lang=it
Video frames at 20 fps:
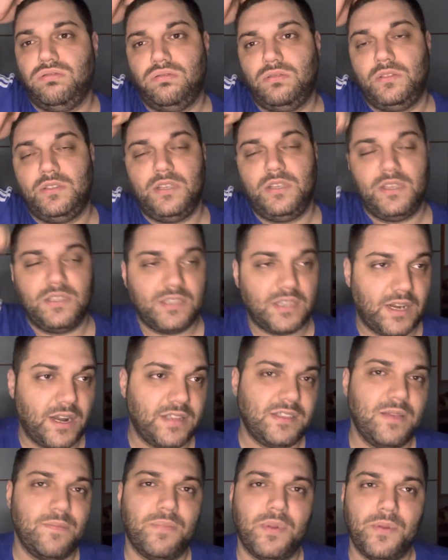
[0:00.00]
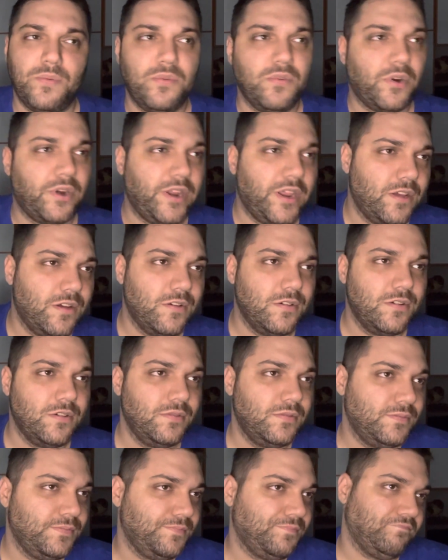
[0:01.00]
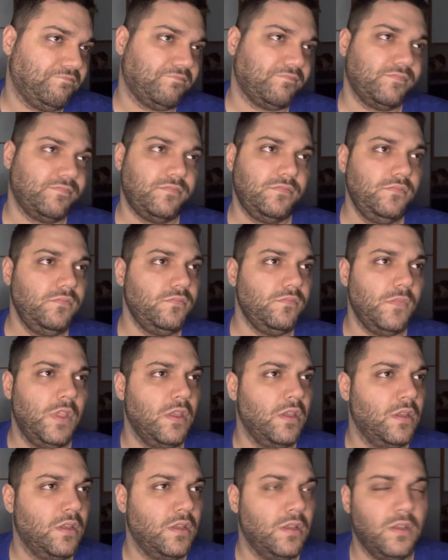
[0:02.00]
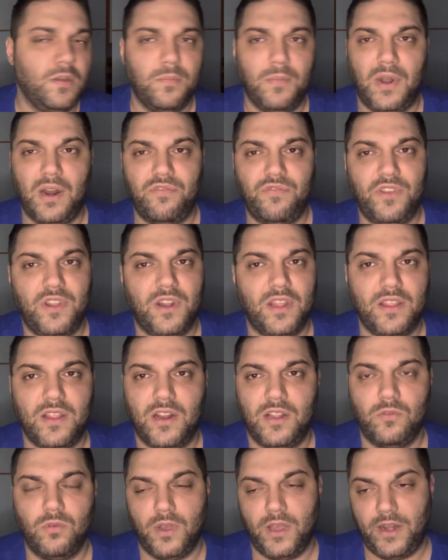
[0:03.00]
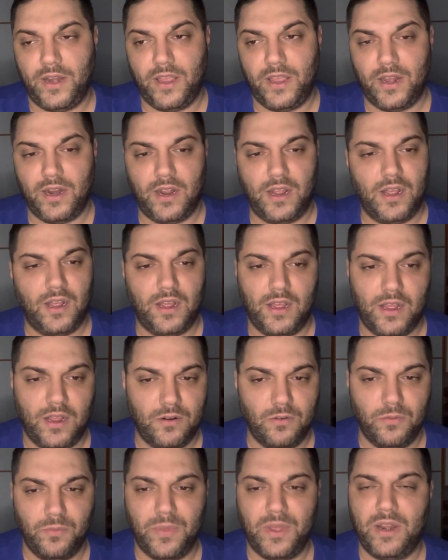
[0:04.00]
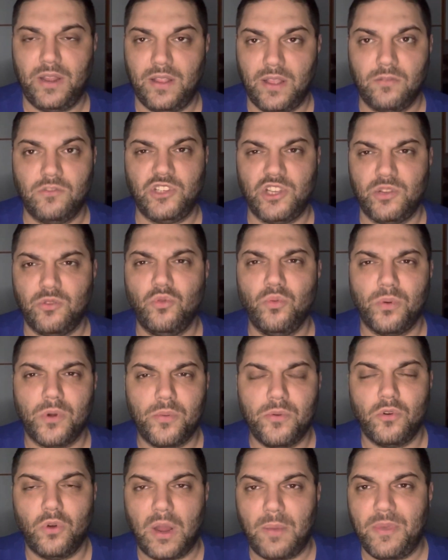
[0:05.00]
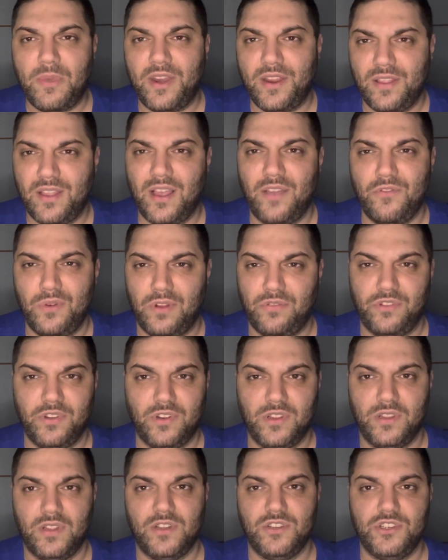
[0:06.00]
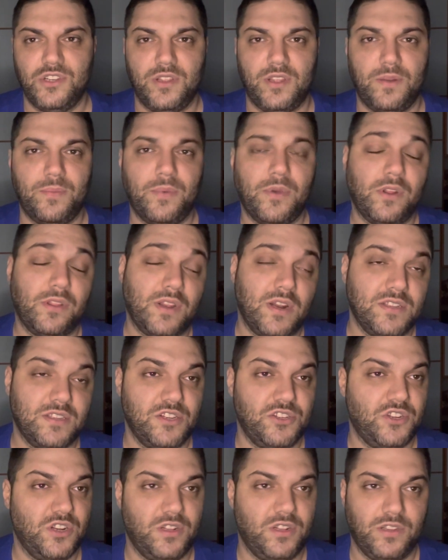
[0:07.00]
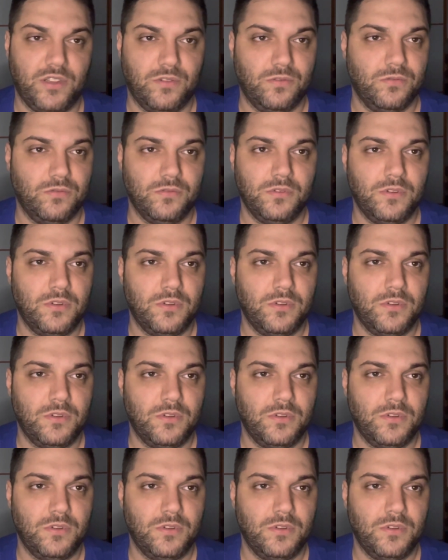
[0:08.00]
Sì, sarai sempre più ricco, ma la fine della tua carriera non merita, cioè tu proprio non la meritavi una fine del genere, però te la sei scelta tu.